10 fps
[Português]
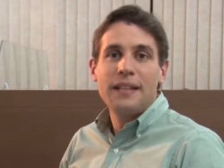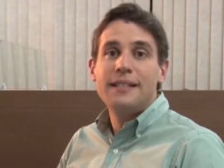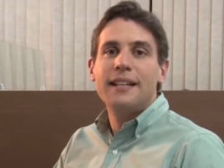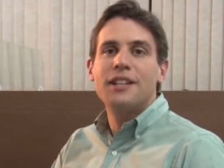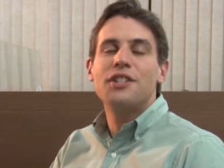e
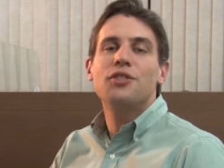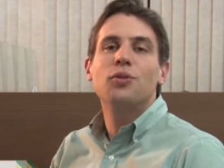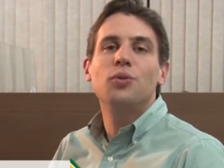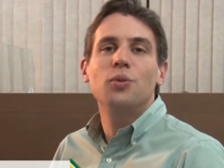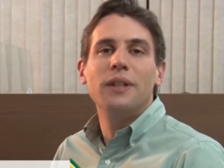siga a gente
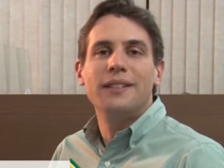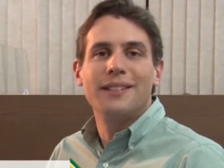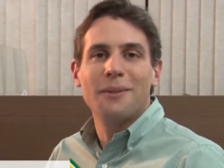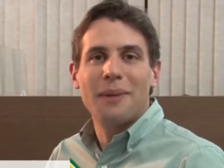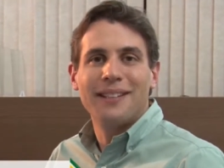no
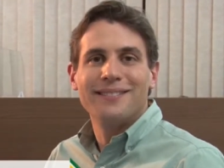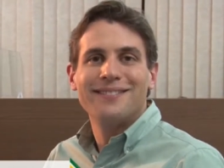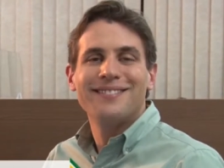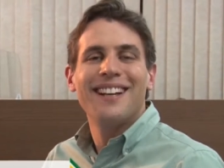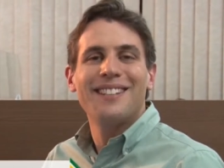Twitter também.
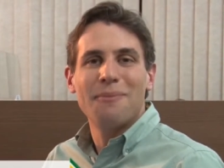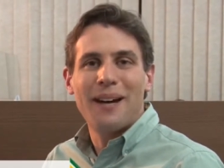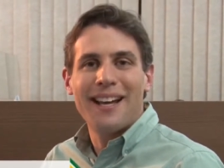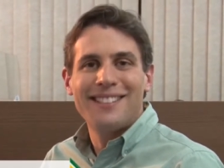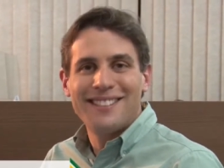Até
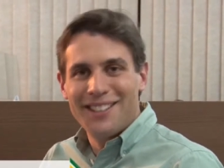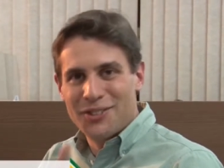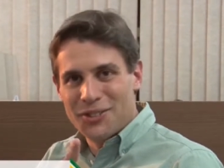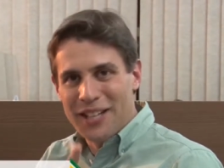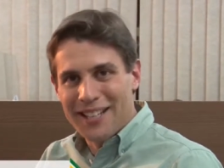mais e
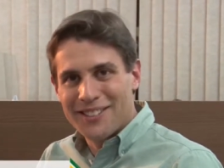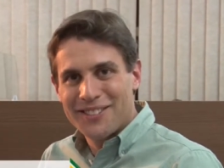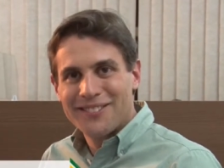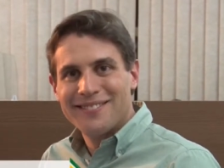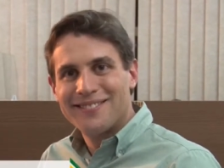sucesso!